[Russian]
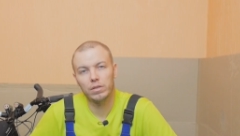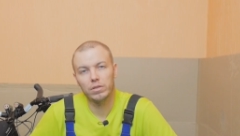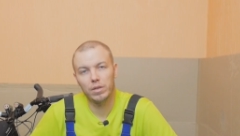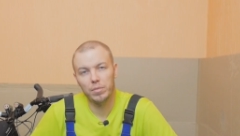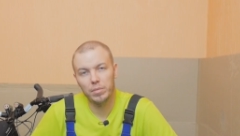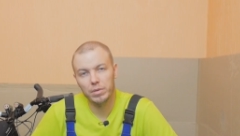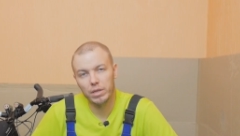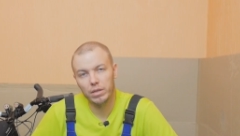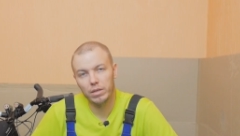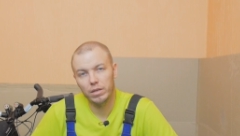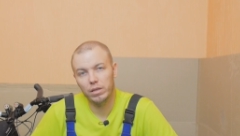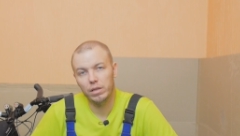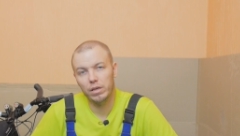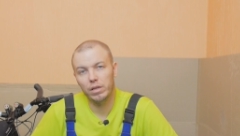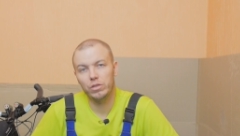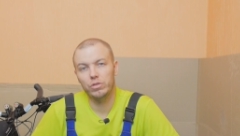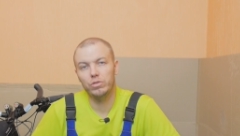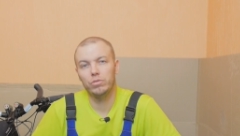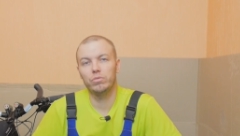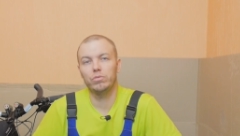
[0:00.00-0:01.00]
Заметил я
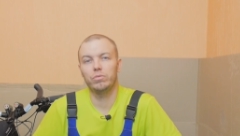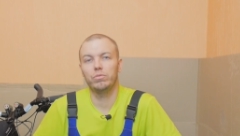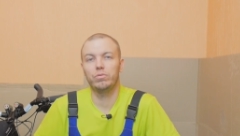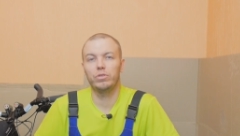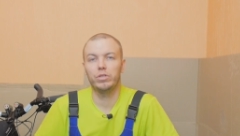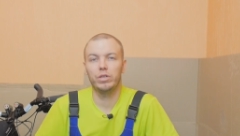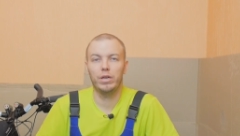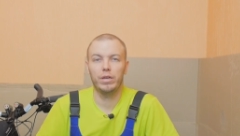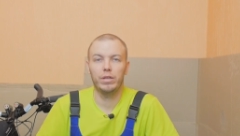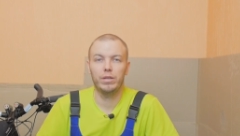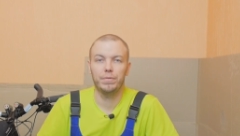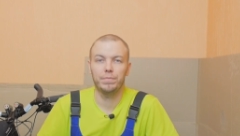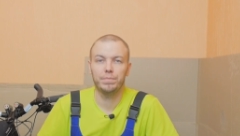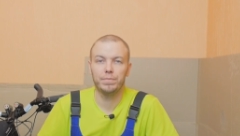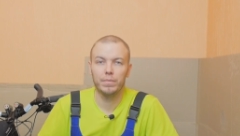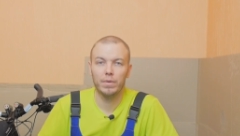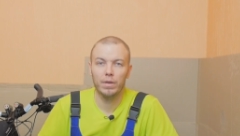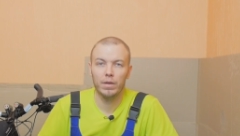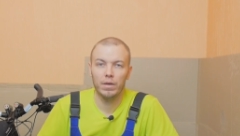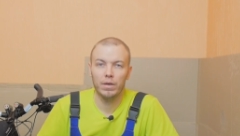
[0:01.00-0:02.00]
трещину случайно.
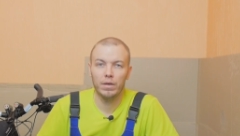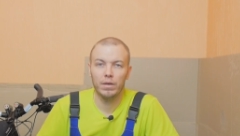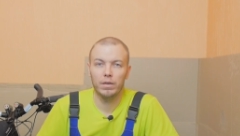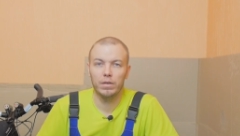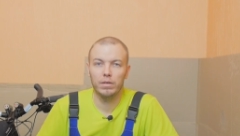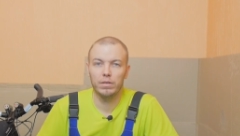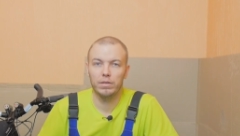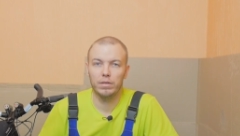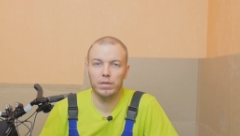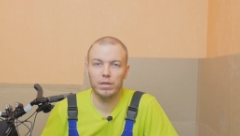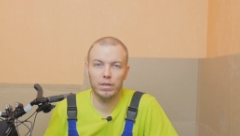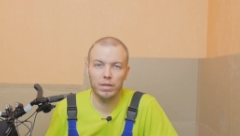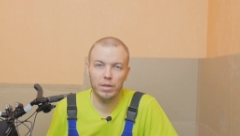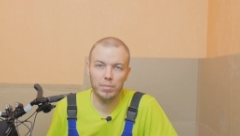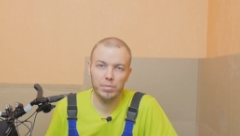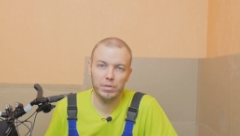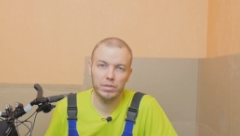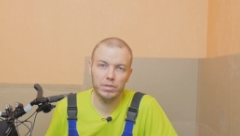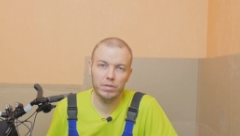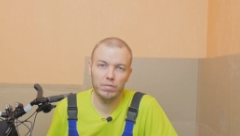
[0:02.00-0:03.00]
Э, когда
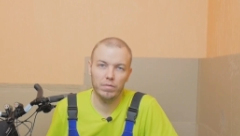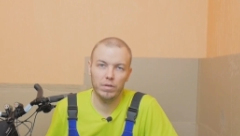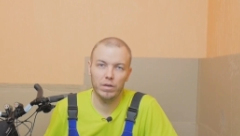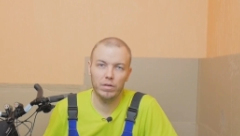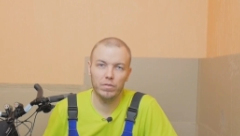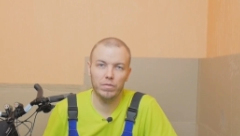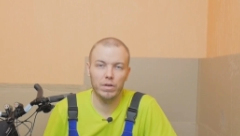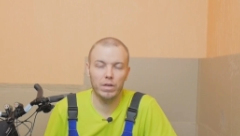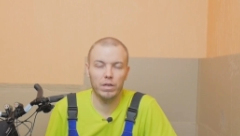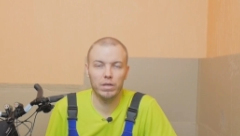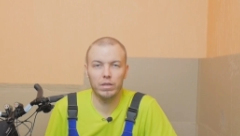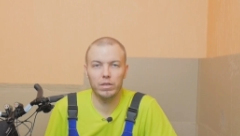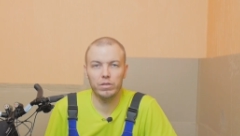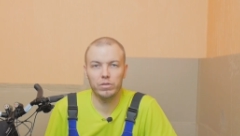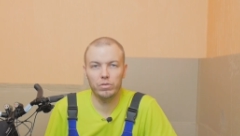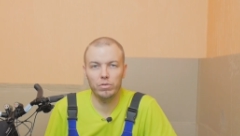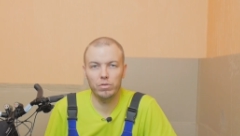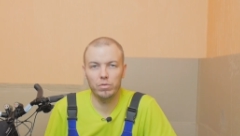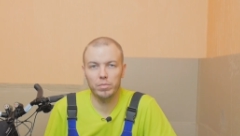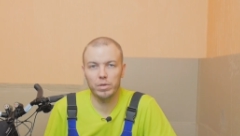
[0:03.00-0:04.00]
я переставлял велик для
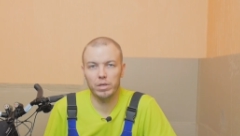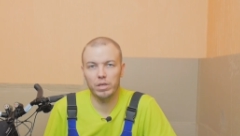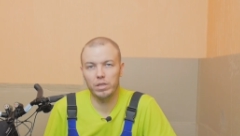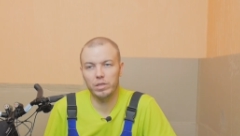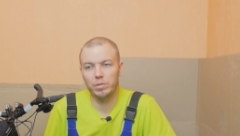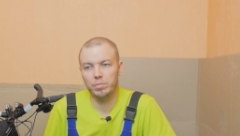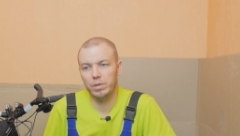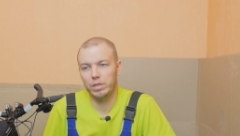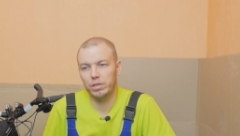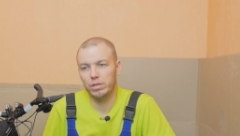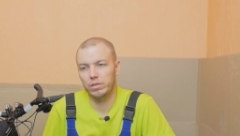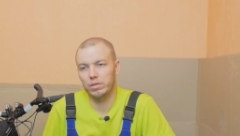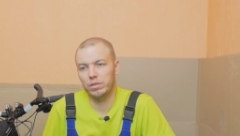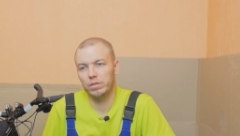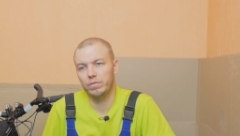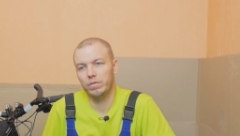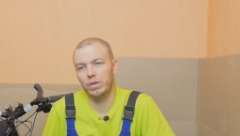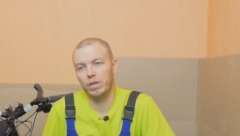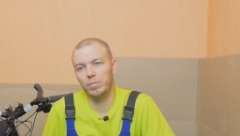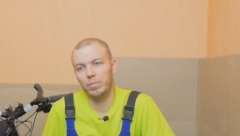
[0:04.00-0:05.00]
съемок, я
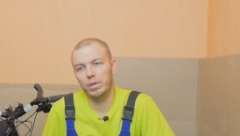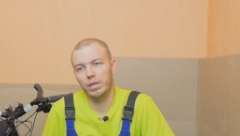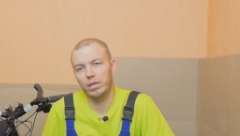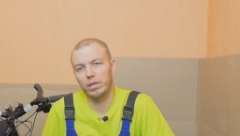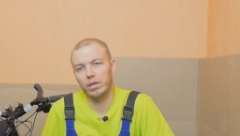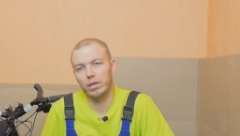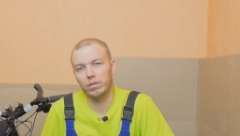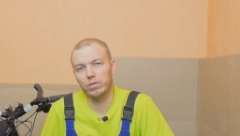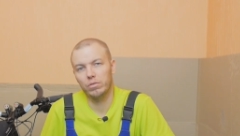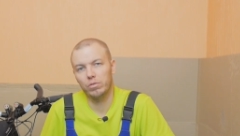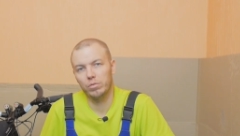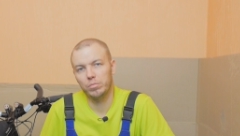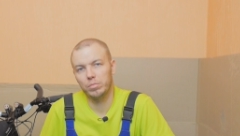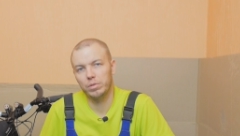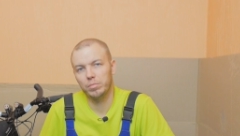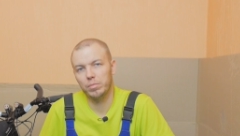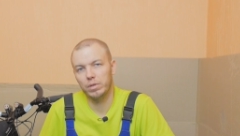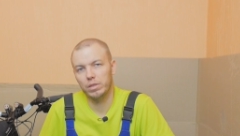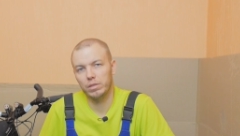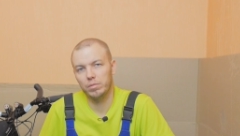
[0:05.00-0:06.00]
испачкался в герметике, которым
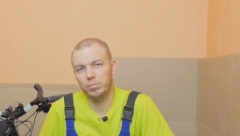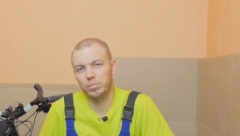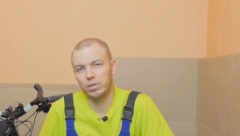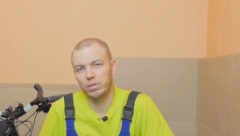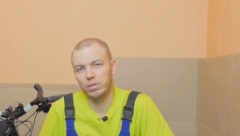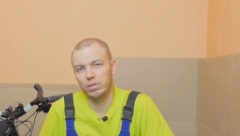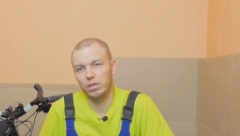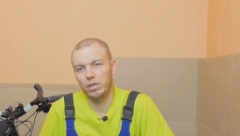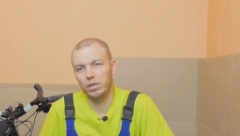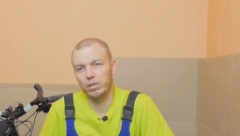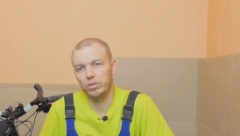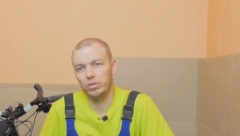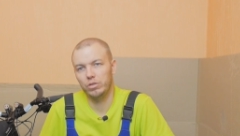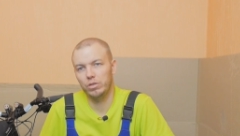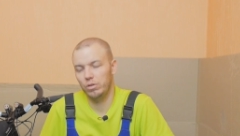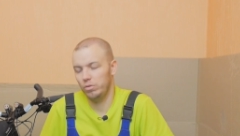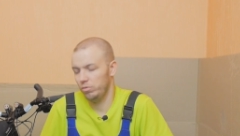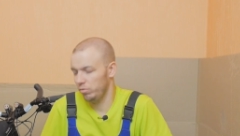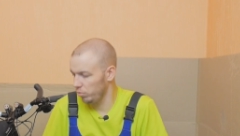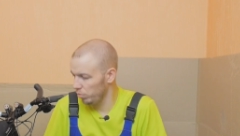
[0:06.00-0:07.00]
смазан подсидельный
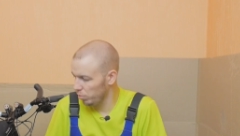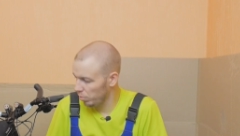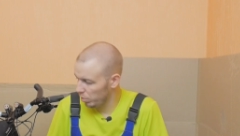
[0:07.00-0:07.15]
штырь. Ну,